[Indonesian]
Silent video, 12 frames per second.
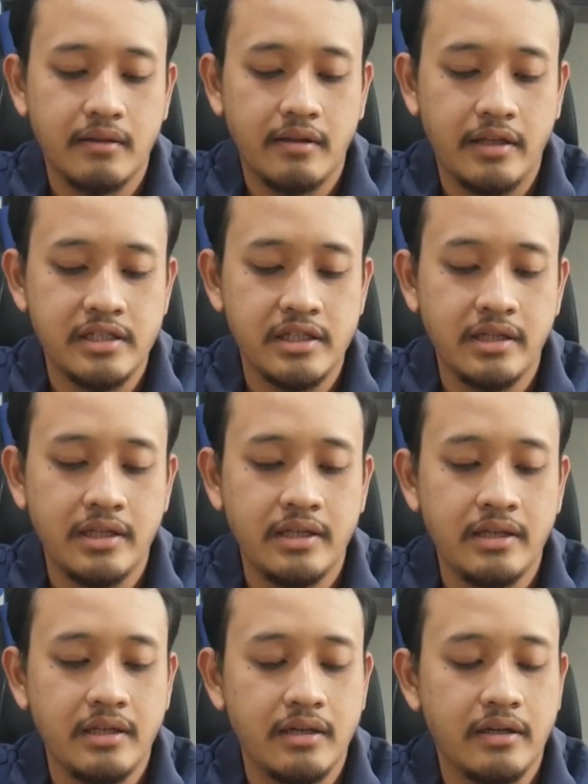di
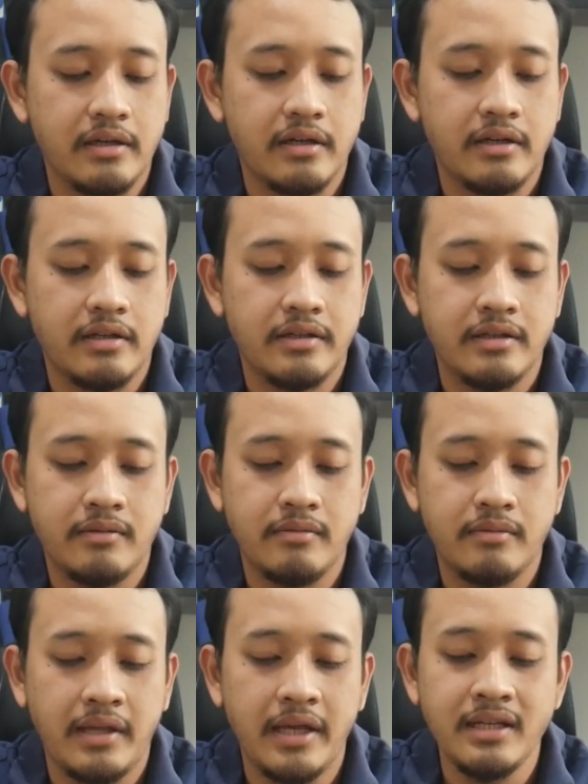sini uh,
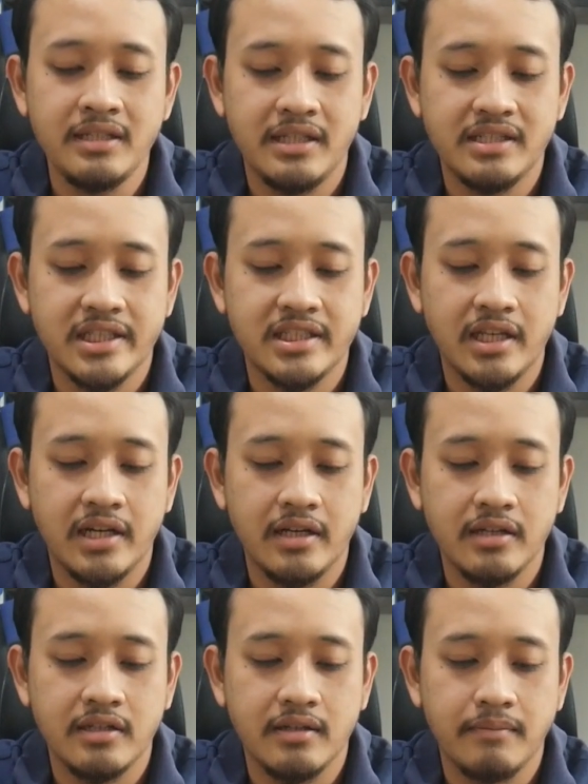dia desain
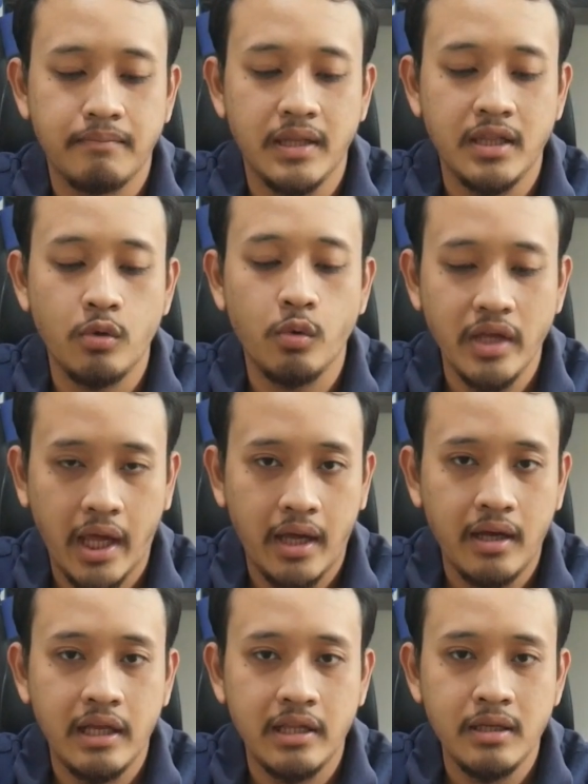secara
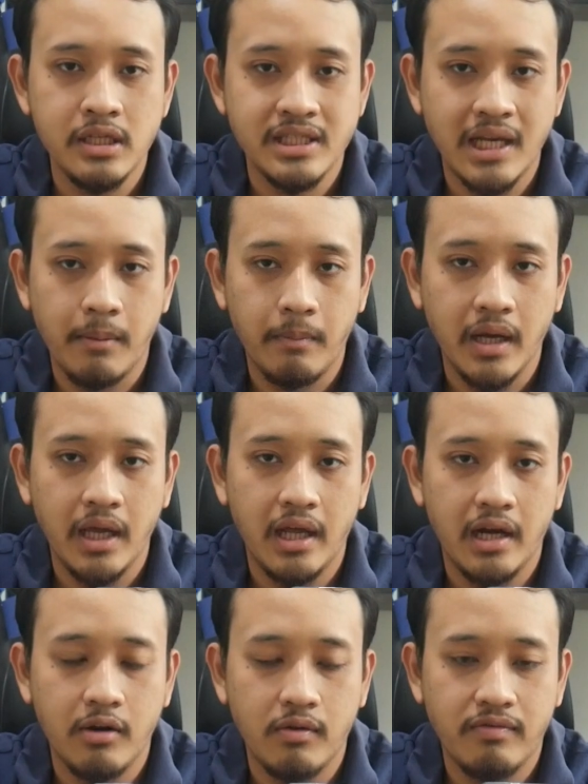bentuknya ini sama
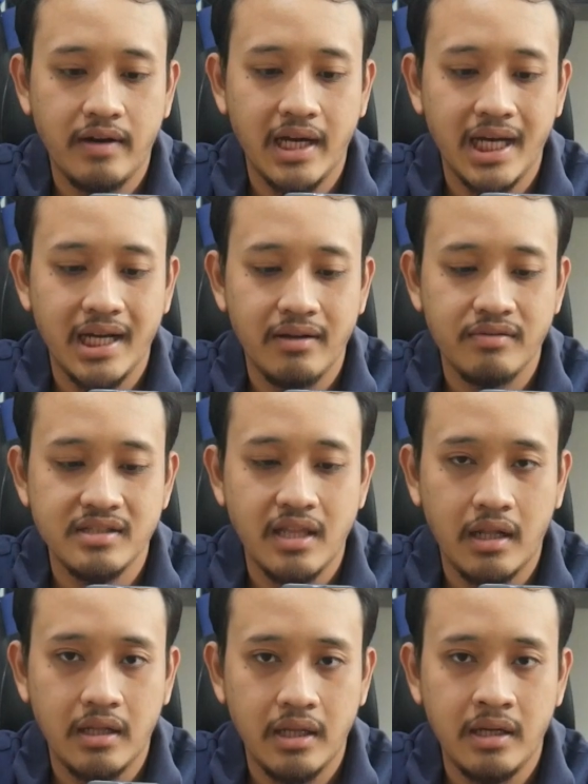kayak Reno 5
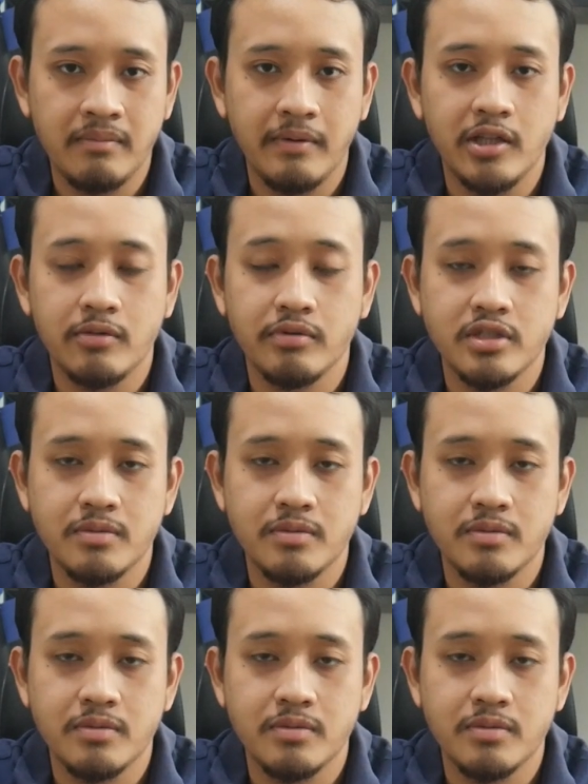standar begitupun